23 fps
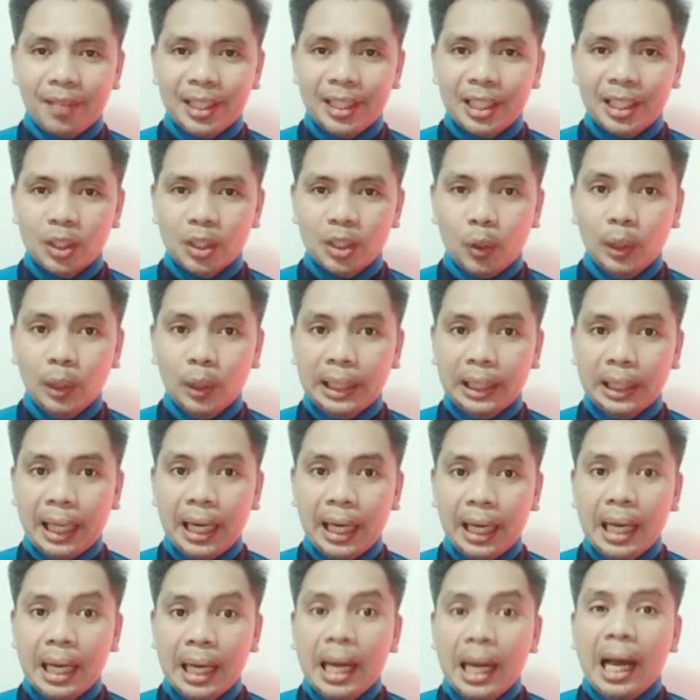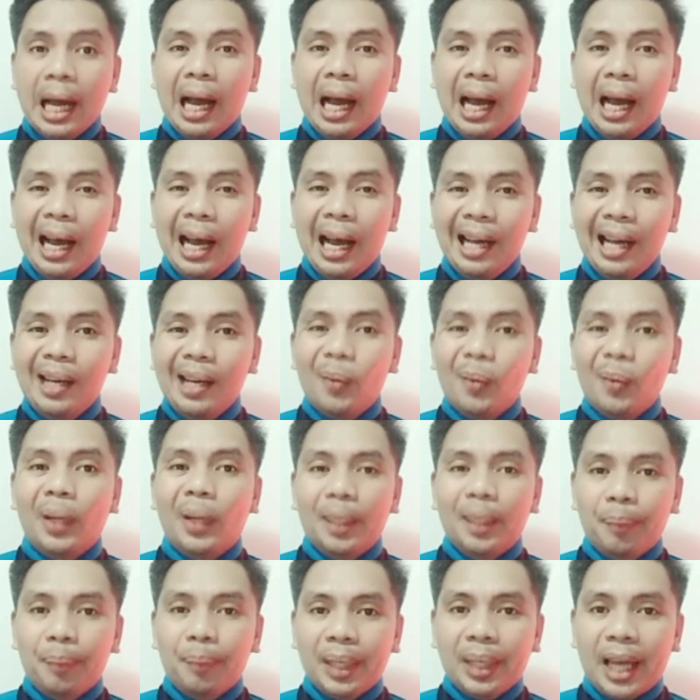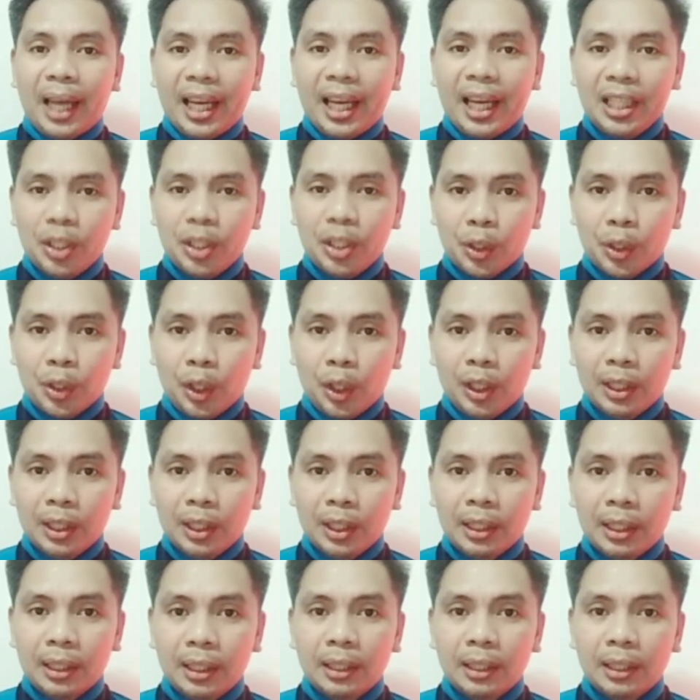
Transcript: years old na ang qualification